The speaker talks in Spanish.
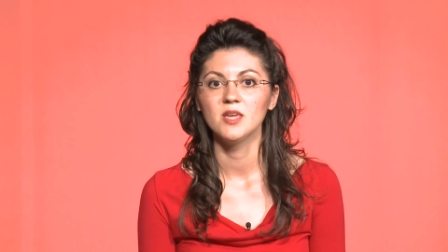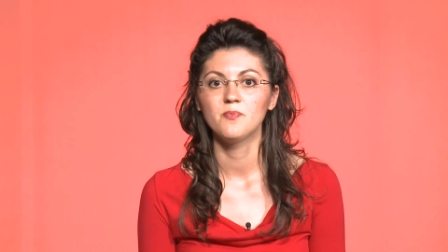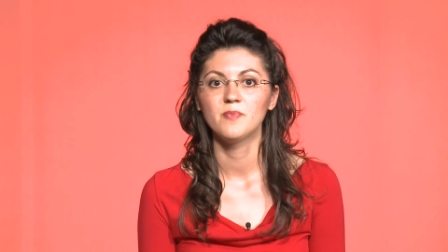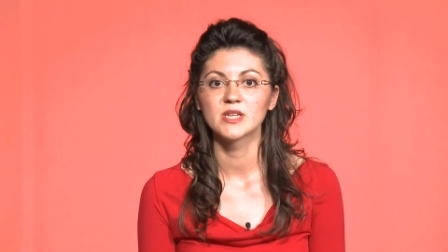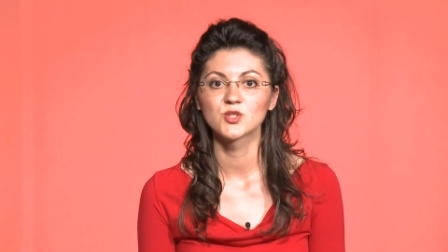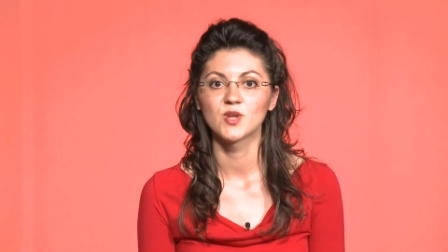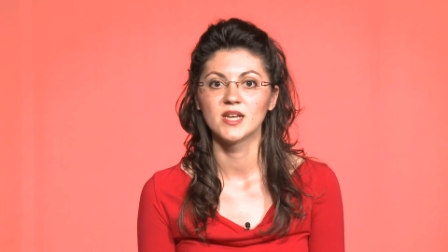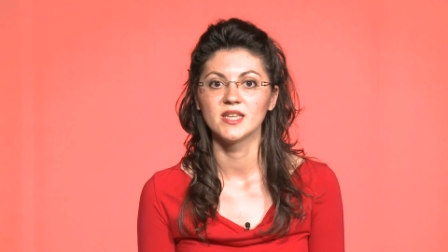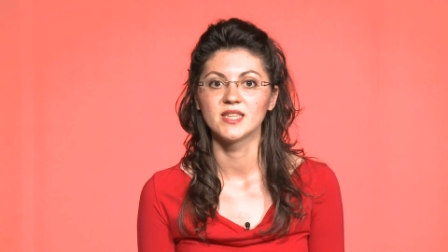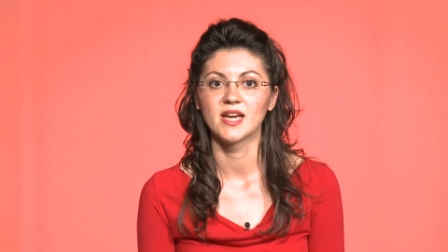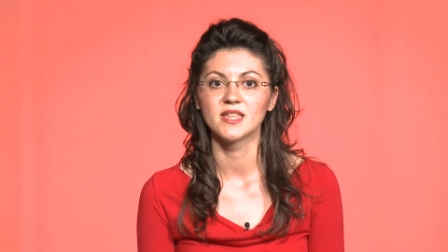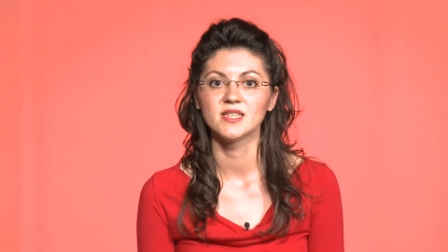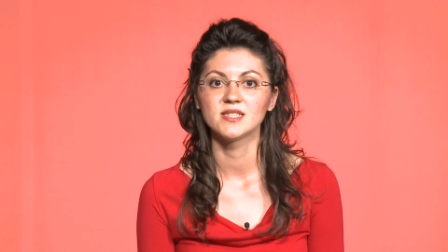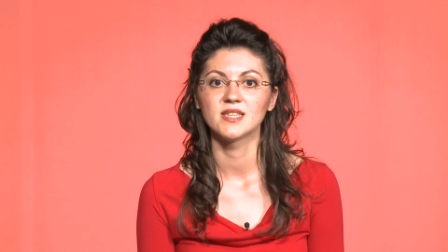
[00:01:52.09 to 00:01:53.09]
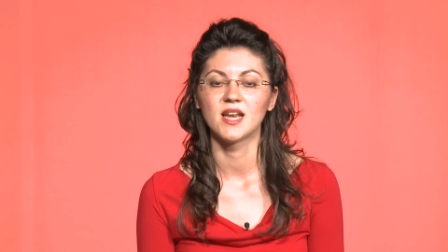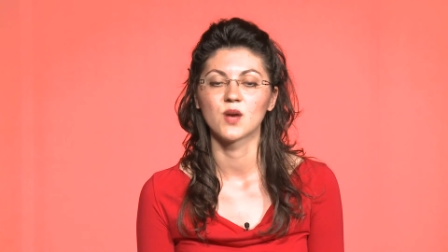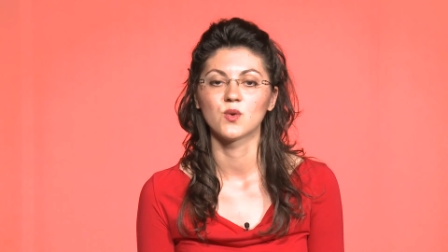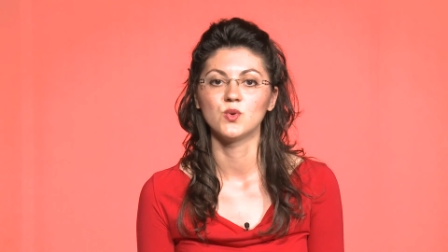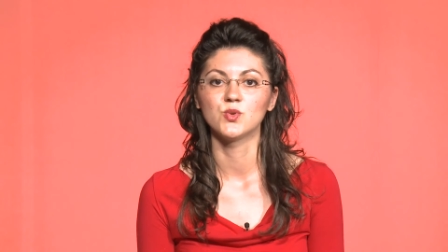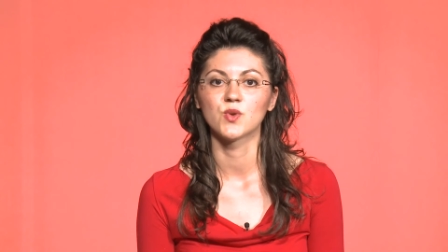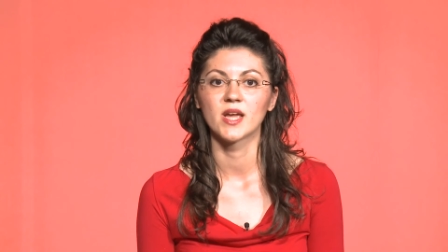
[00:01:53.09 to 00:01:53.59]
y personalidades de la
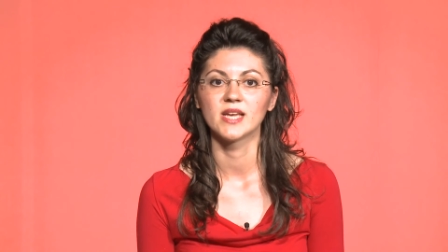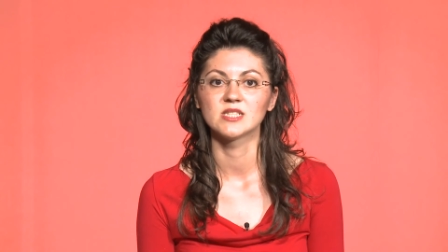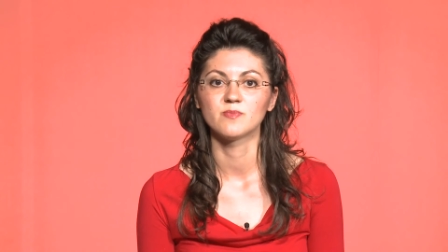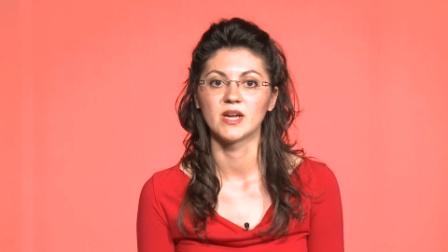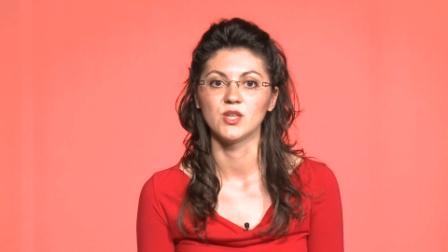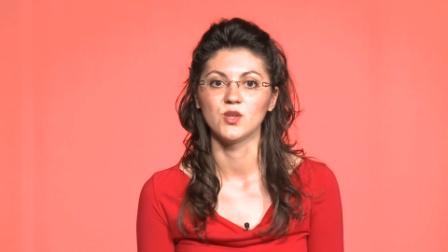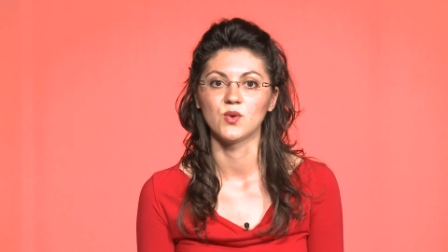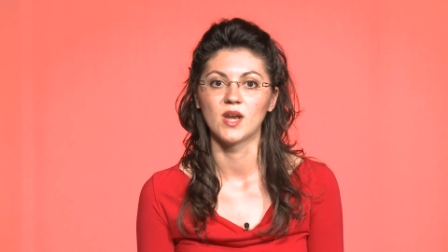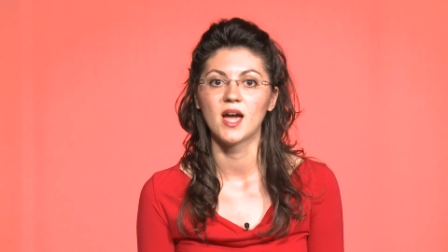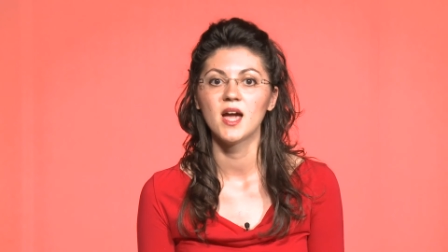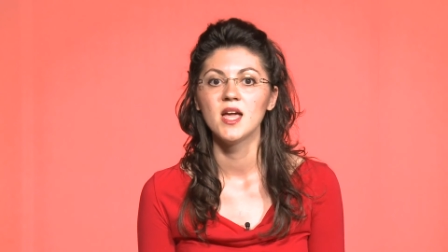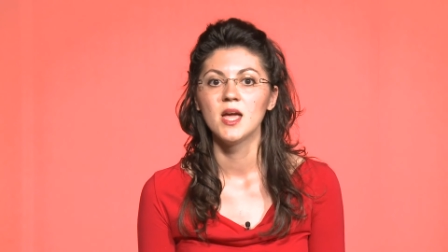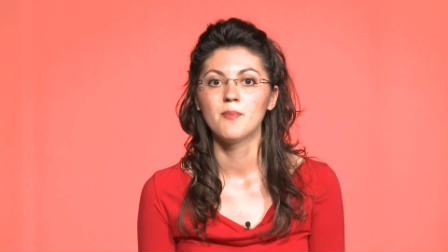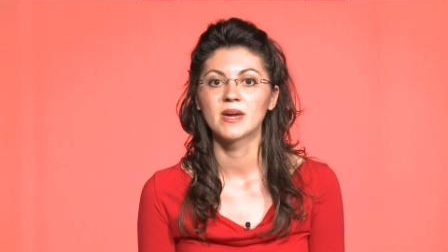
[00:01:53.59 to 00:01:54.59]
cultura española